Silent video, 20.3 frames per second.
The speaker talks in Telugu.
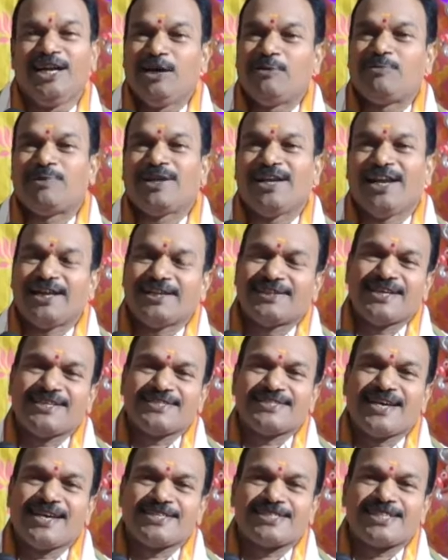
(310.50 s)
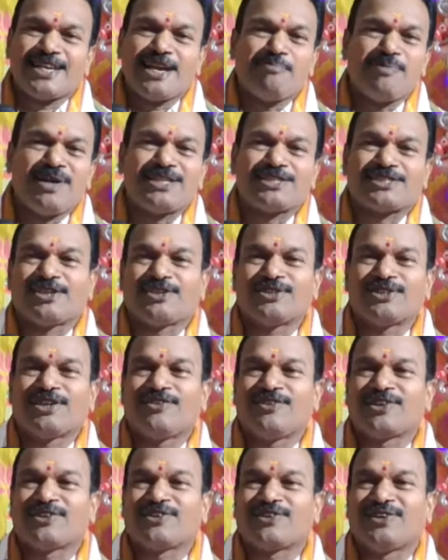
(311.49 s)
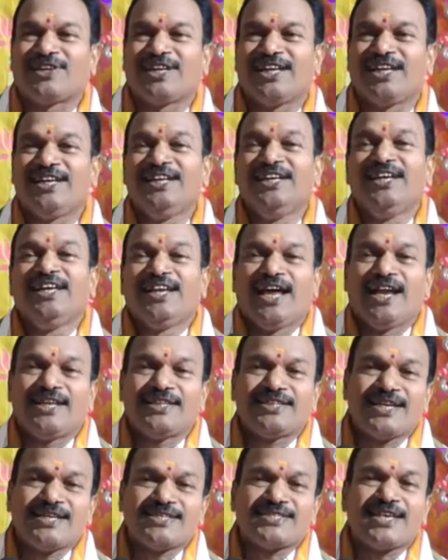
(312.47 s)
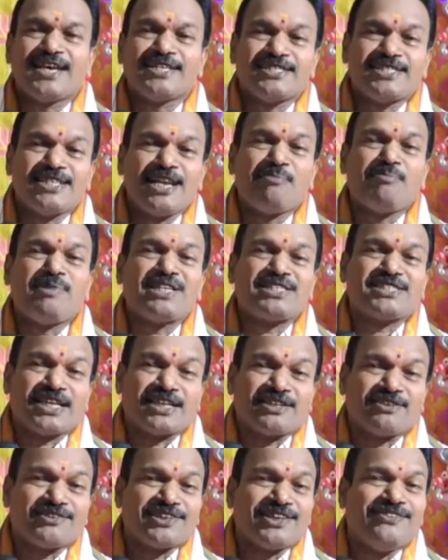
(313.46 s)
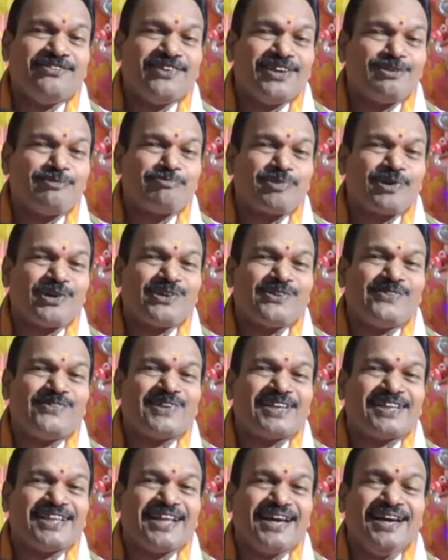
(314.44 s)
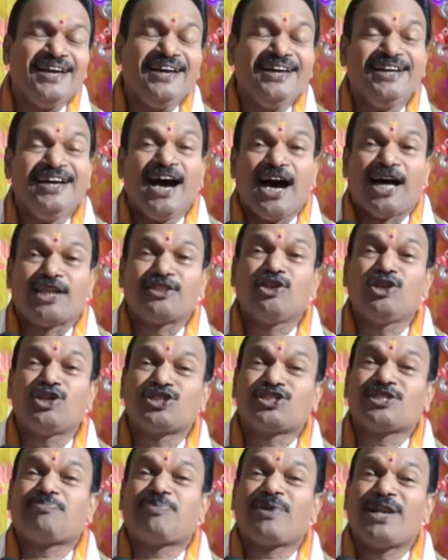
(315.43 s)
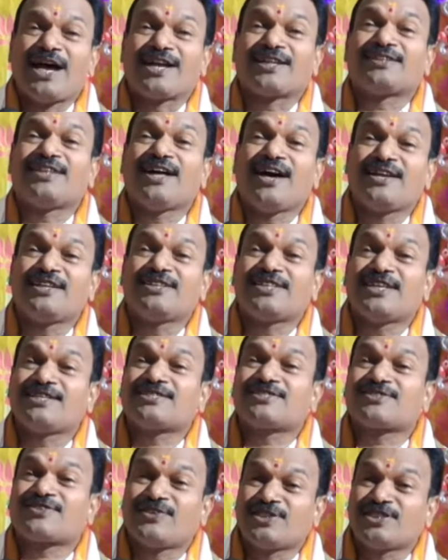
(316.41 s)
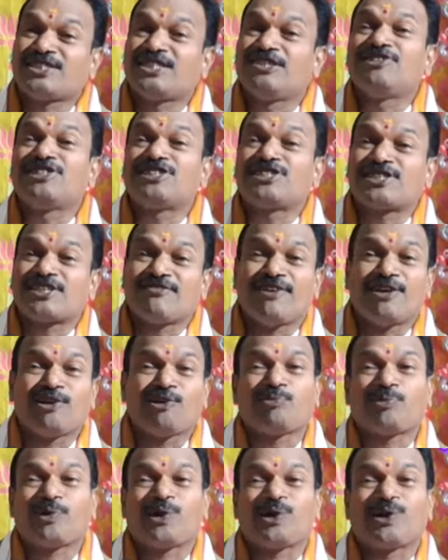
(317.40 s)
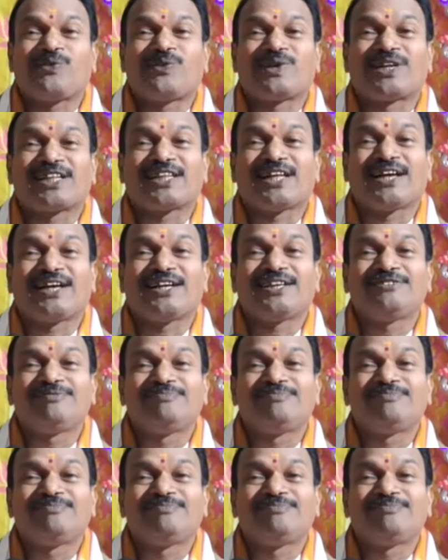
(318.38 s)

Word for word: ఇప్పుడు లలితా సహస్రనామాలు చదువుదాం అనుకోండి లలితా సహస్రనామాలు చదవటం వల్ల ఉపయోగం ఉంటుందా అందులో చెప్పిన అర్థాన్ని తెలుసుకొని జీవించటం వల్ల ఉపయోగం ఉంటుందా